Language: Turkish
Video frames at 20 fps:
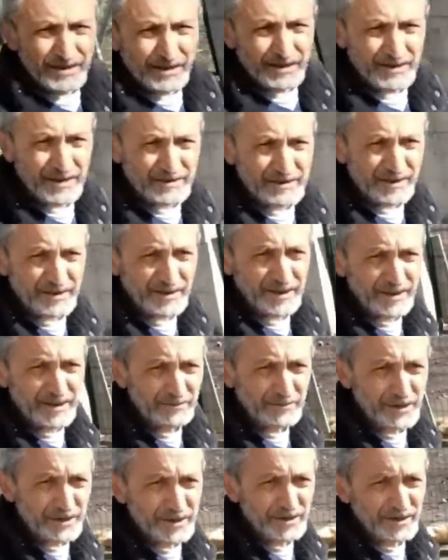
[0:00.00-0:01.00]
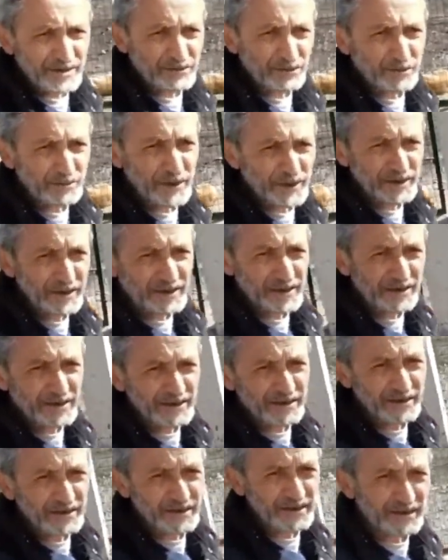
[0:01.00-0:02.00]
Allah'tan geldim ki şöyle
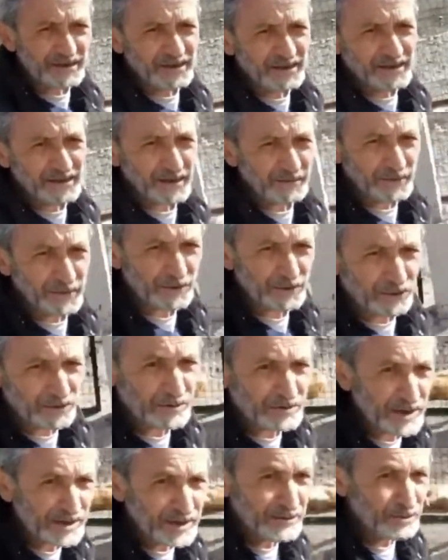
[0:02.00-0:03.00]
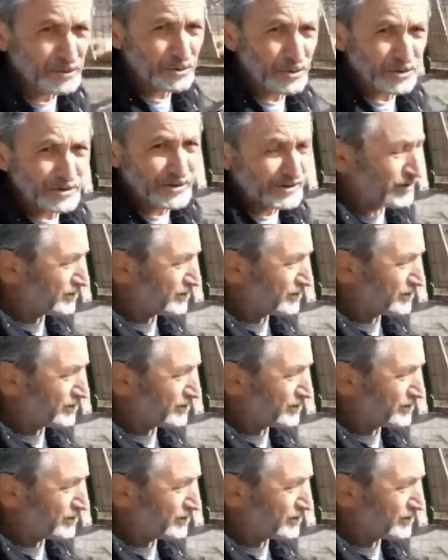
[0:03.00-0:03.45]
kapının önünde yatıyor.